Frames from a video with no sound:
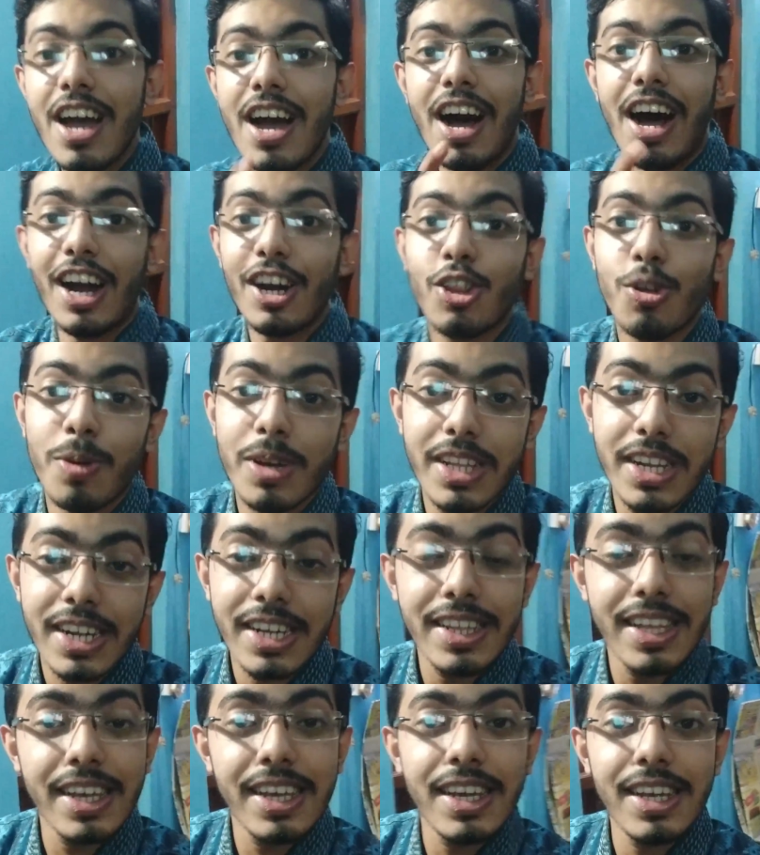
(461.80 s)
আর তোমাদেরকে
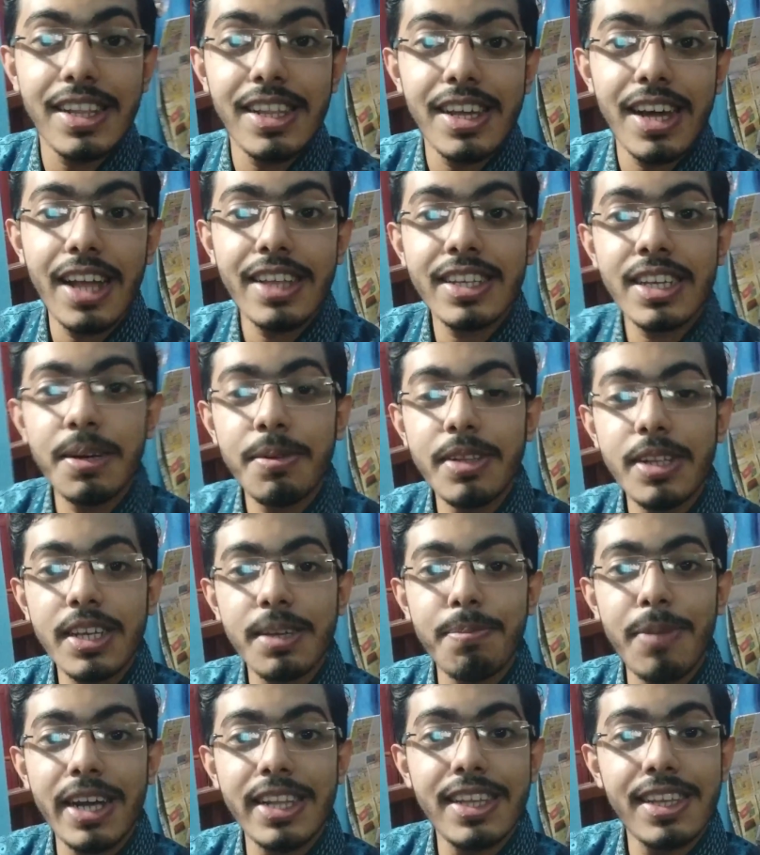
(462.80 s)
দেখিয়ে দিই আজকে আমাদের
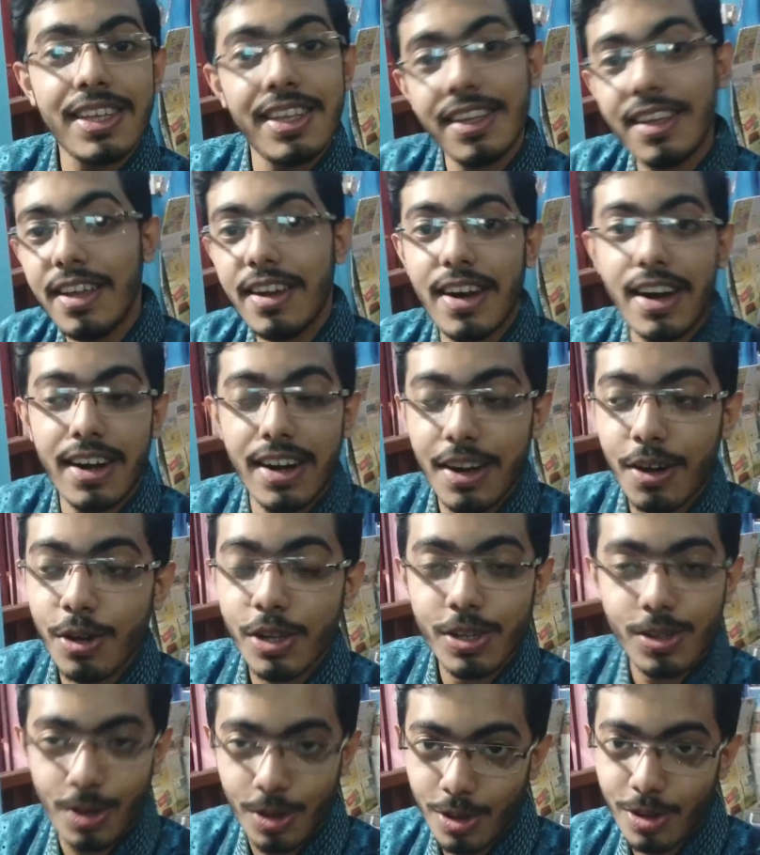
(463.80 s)
বাড়িতে কী কী রান্না
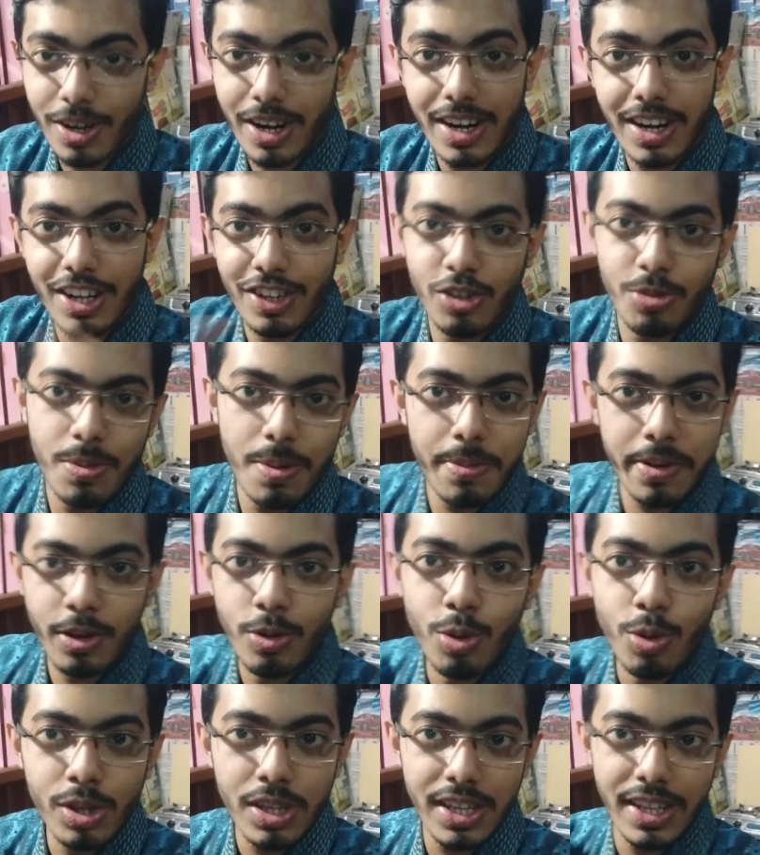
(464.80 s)
হয়েছে তখন তো রান্নার সময় আমাকে
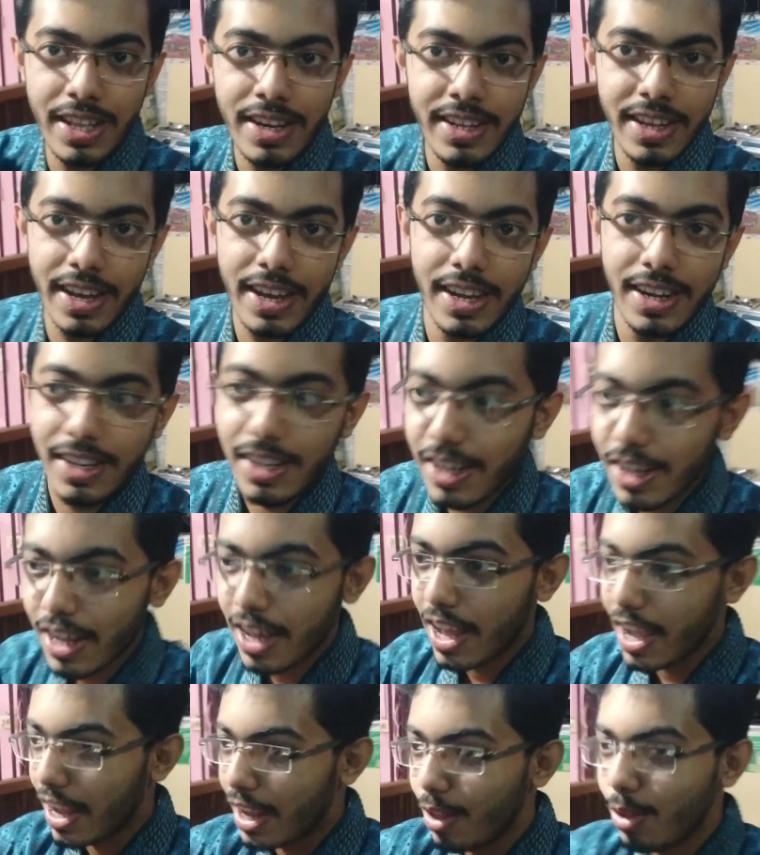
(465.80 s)
ঢুকতে দেয়নি এখানে
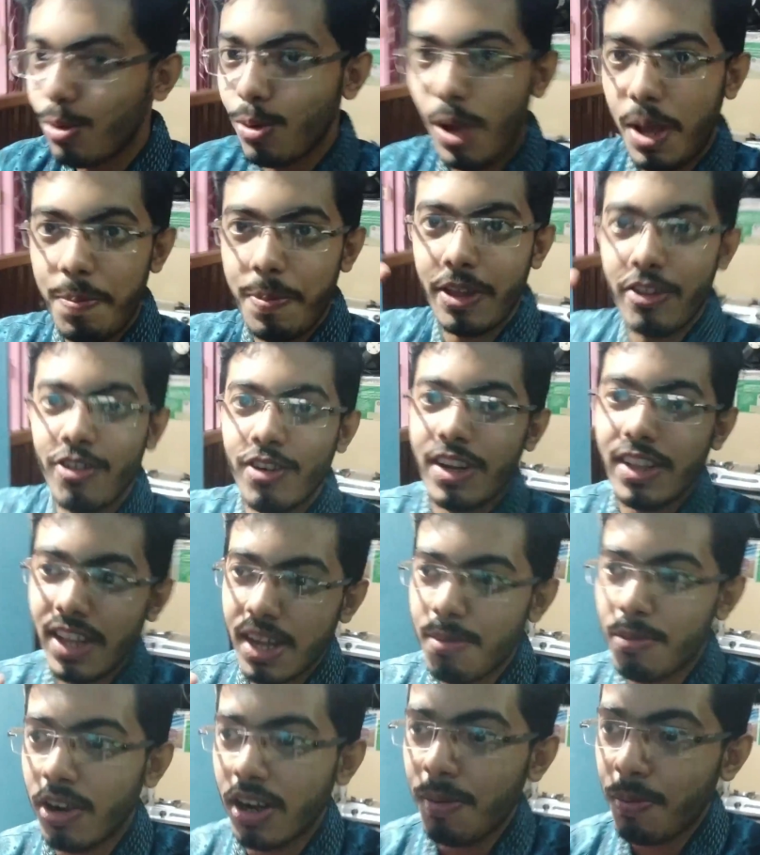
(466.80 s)
কিন্তু এই পেছনটা
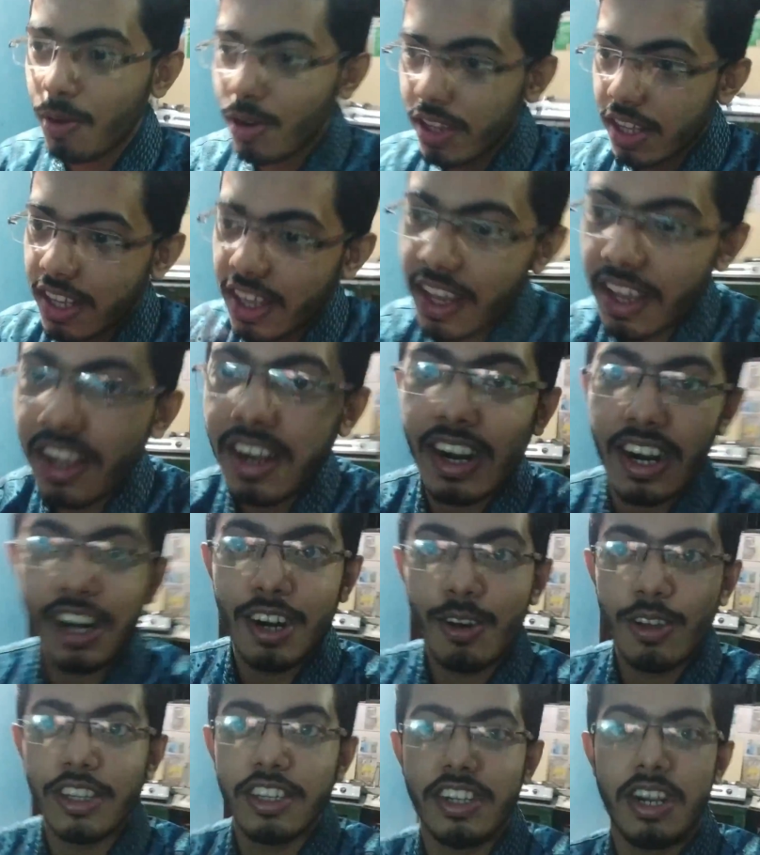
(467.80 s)
দেখে মনে পড়ে যে কী কী
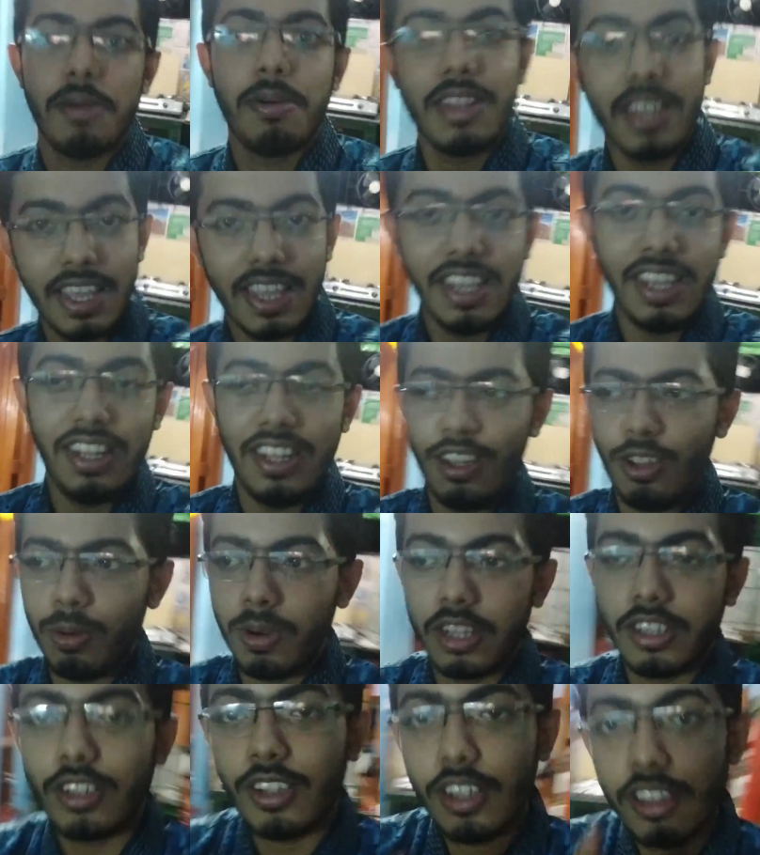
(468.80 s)
রান্না হয়েছে সেটা আবার দেখিয়ে দিই
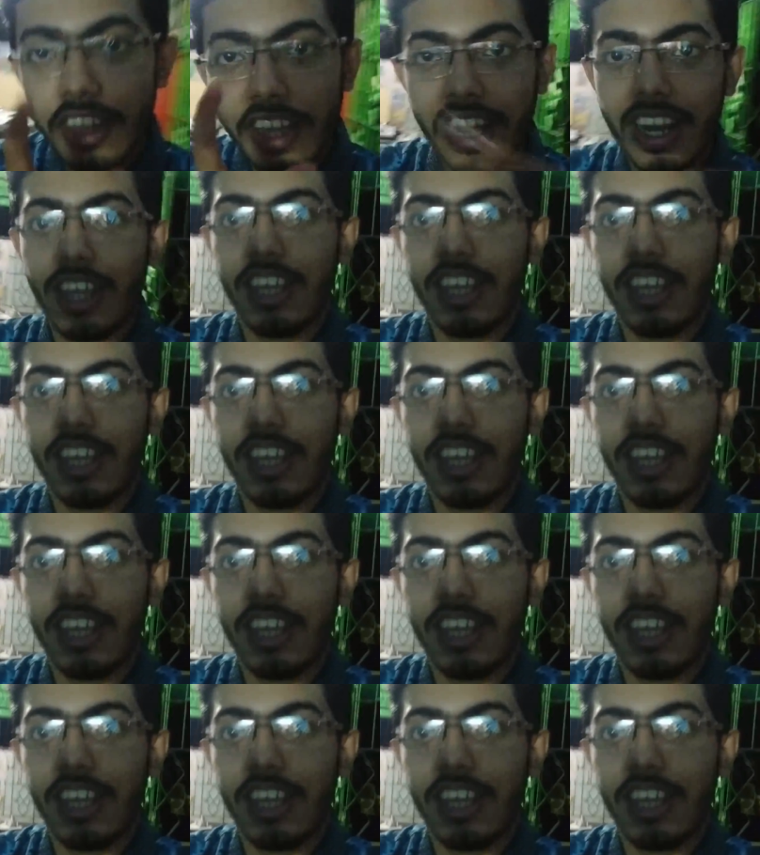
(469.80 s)
তোমরা তখন দেখলে